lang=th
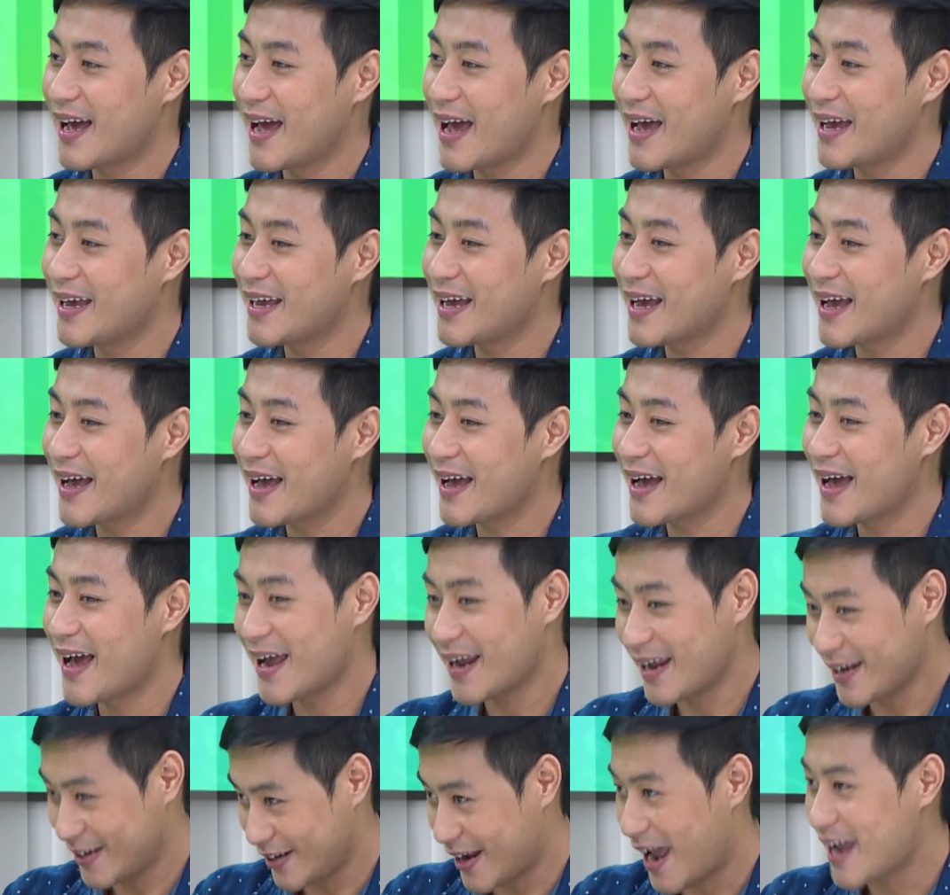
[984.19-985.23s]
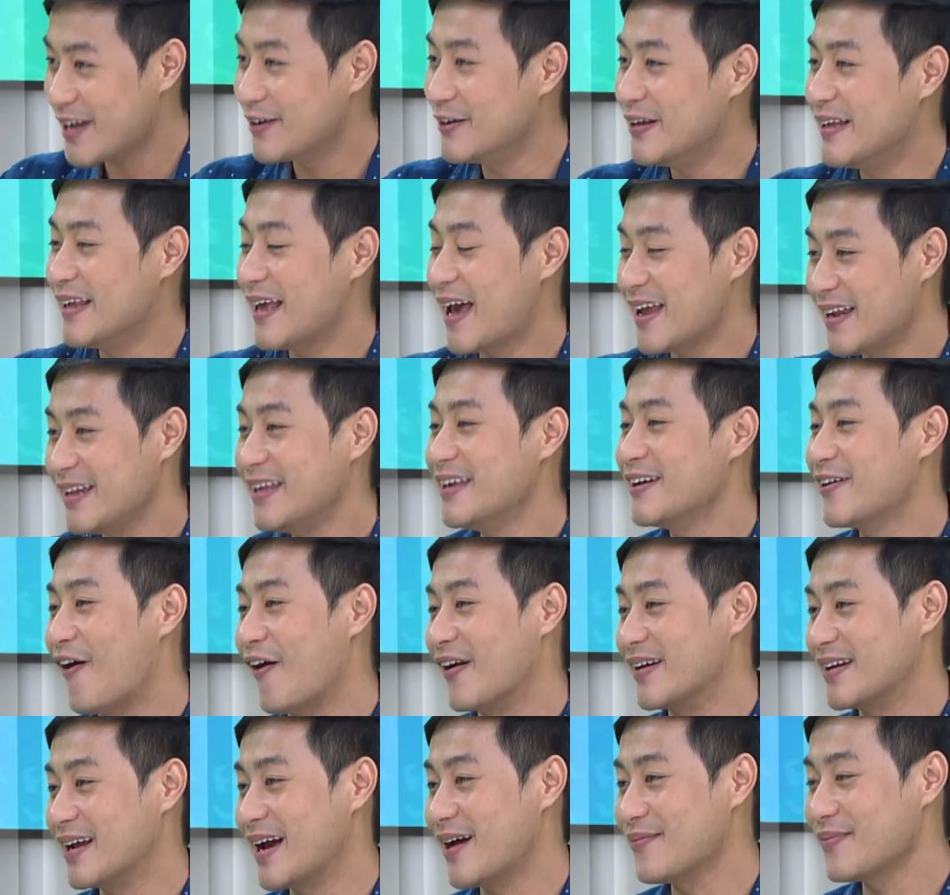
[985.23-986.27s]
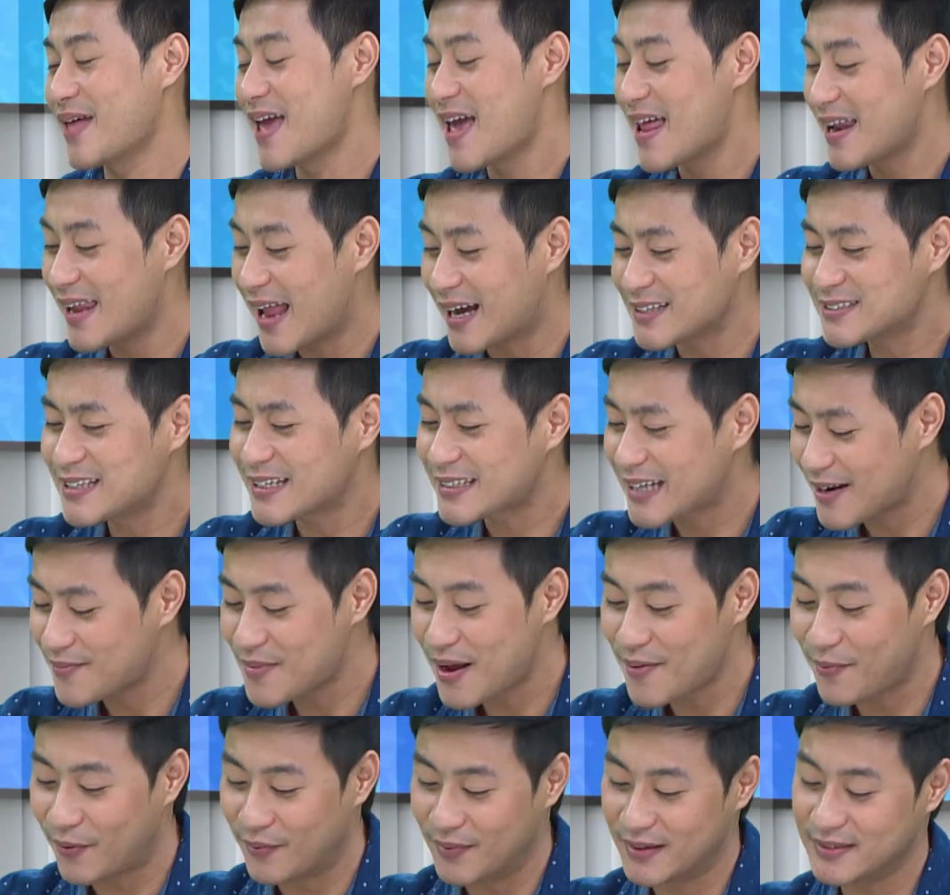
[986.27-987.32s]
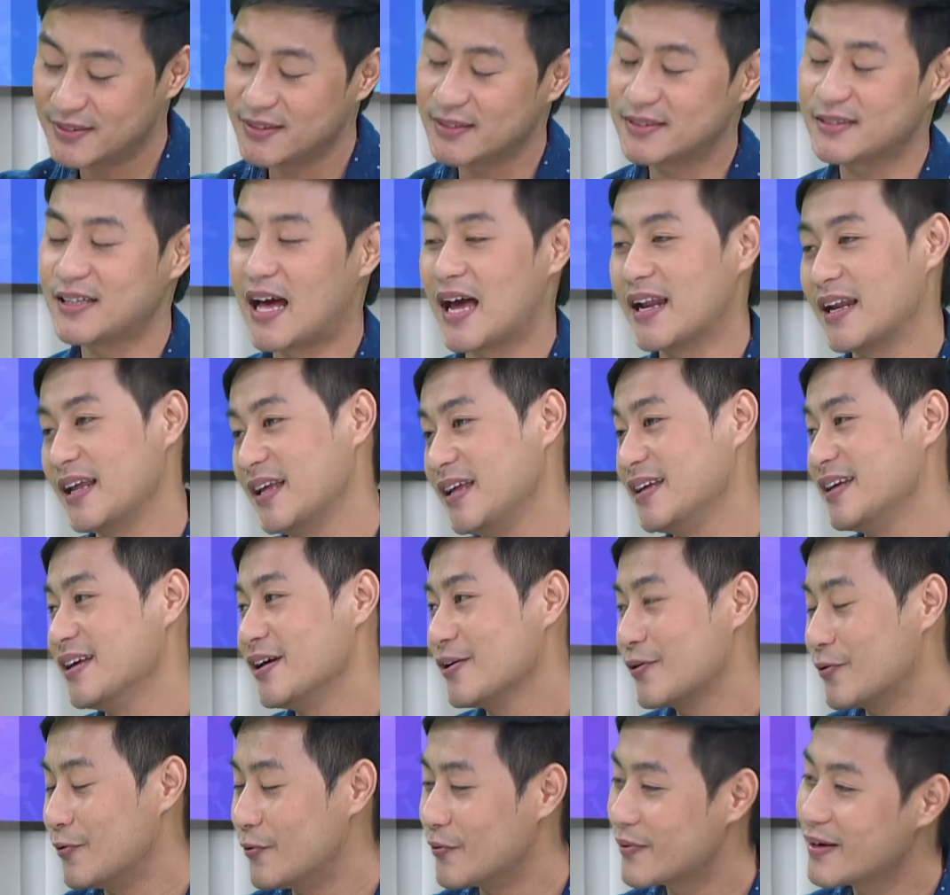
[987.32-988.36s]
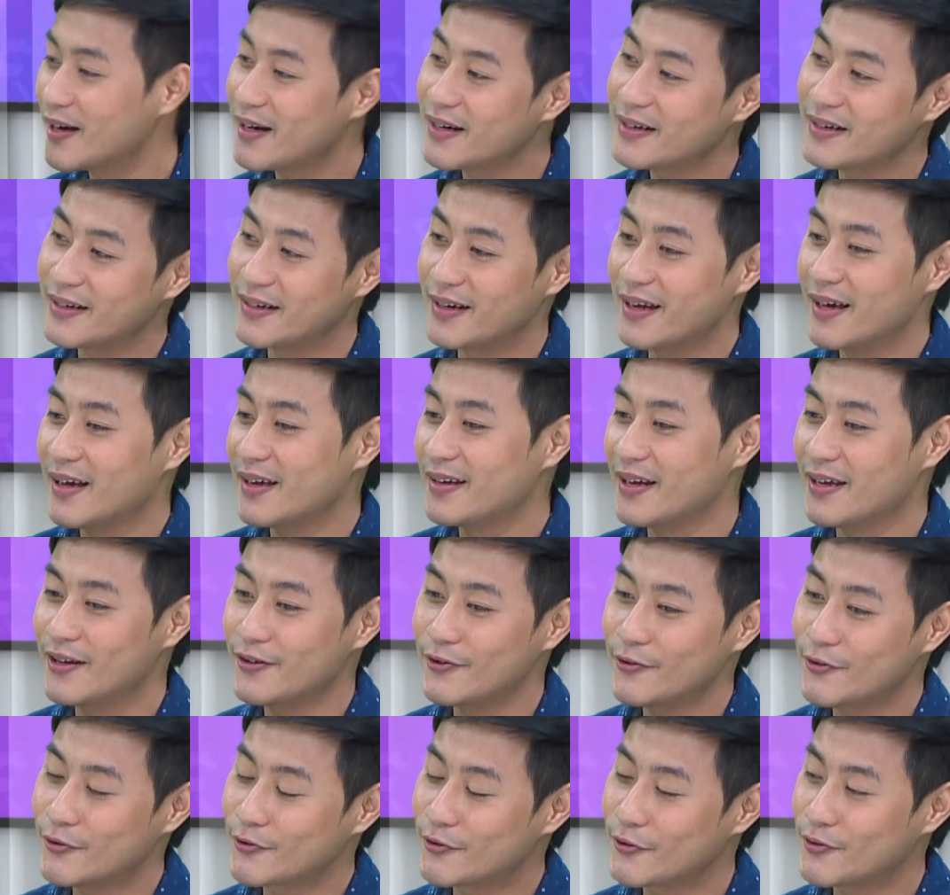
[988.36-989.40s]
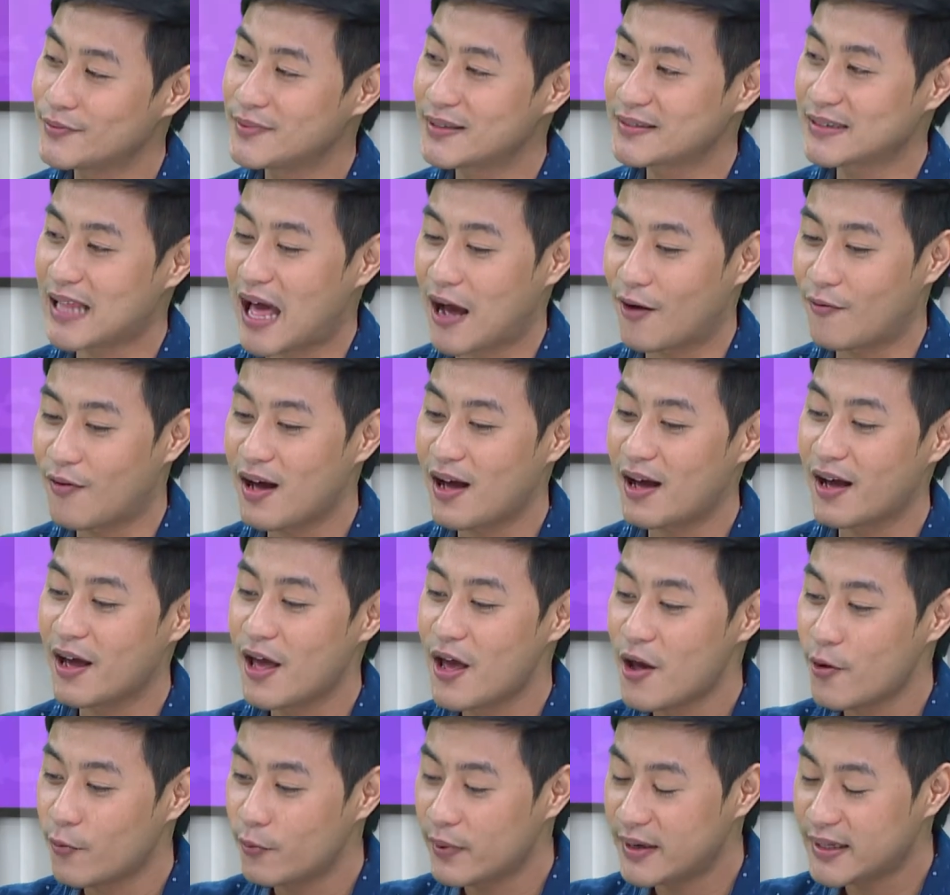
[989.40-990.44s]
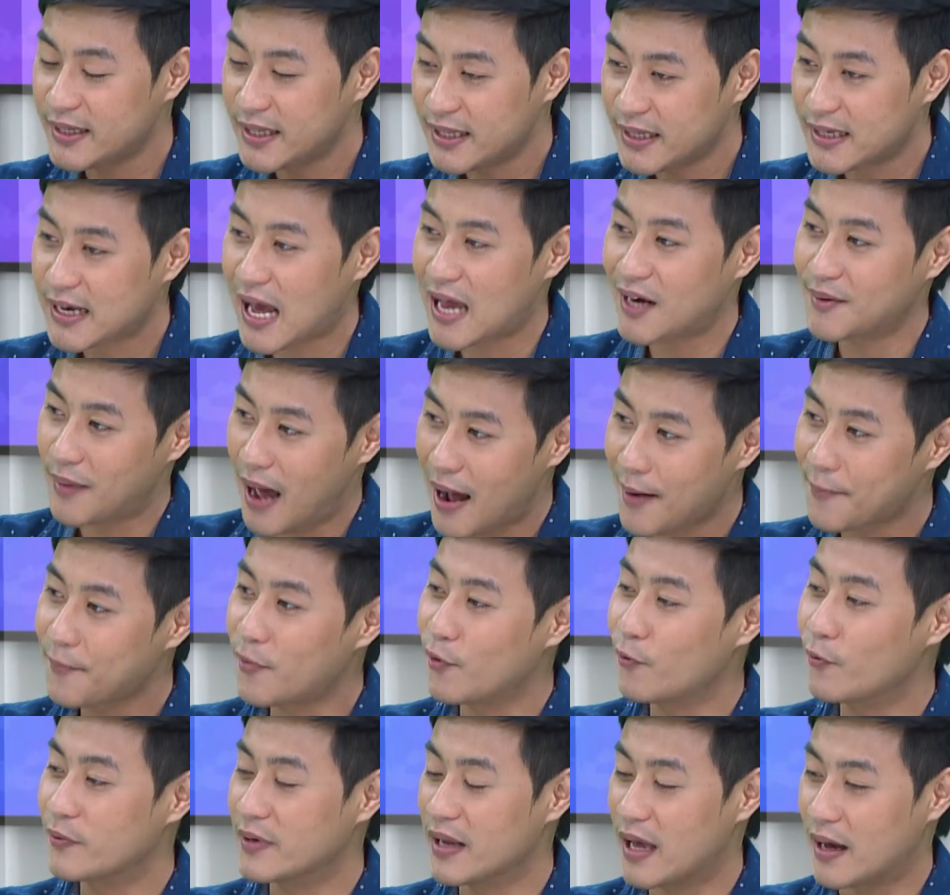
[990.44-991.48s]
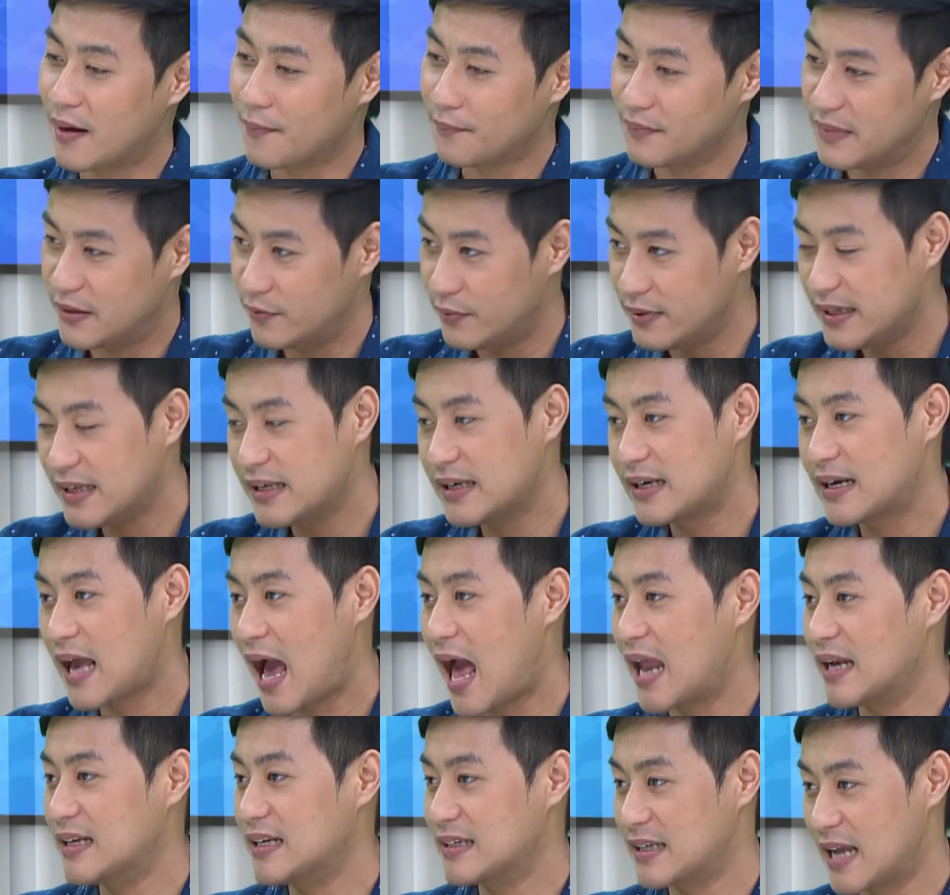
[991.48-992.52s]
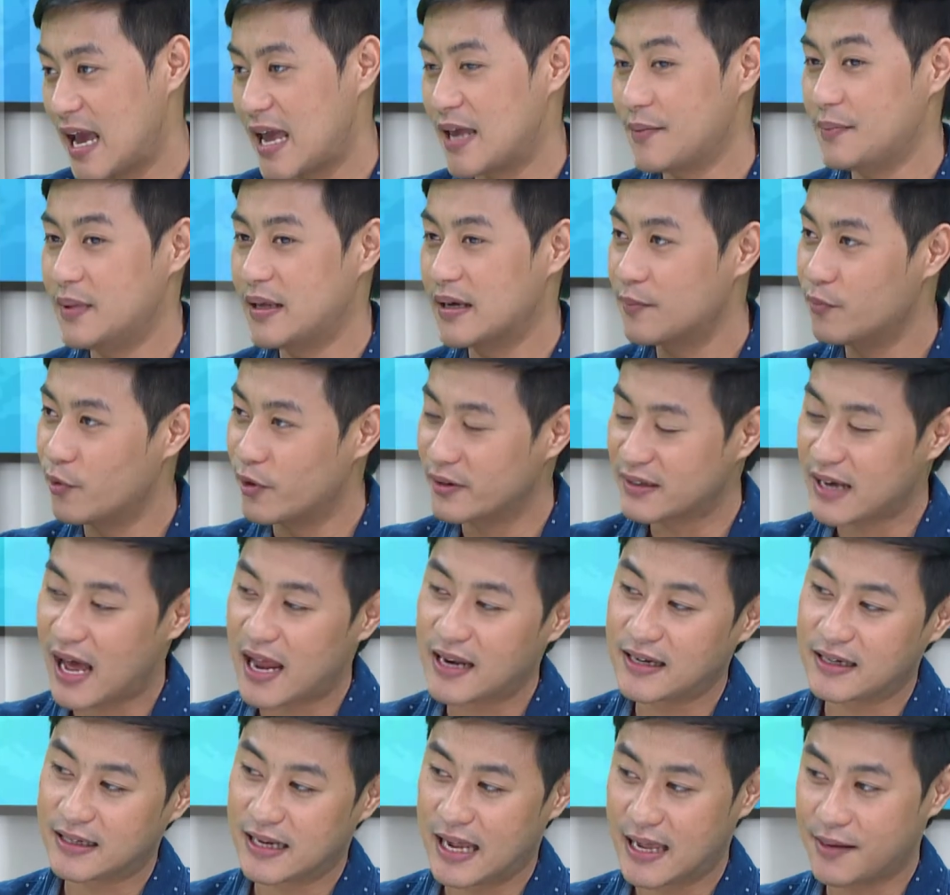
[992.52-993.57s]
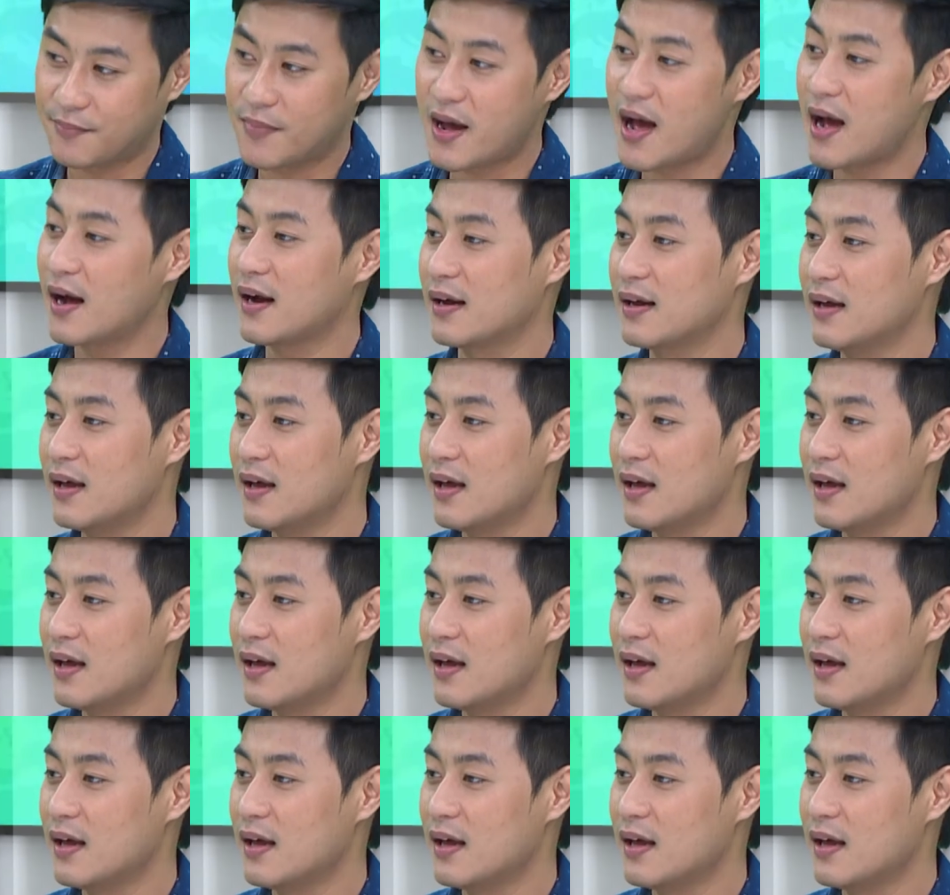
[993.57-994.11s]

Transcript: ให้ให้ให้ดีให้ดีก่อนนะครับหลังจากนั้นมาผมเลยศึกษาใน Google ใน YouTube ต่างๆว่าวิธีการพักปูเนี่ยมีวิธีการยังไงมีกระบวนการยังไงบ้าง